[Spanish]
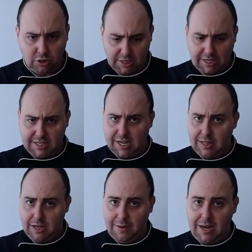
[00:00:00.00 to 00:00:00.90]
que se
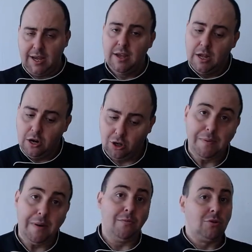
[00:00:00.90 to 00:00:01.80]
asiente, ¿vale? Lo
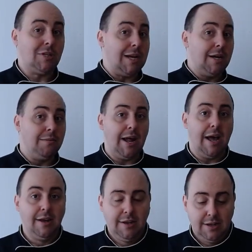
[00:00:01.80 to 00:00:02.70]
tapamos y a la nevera.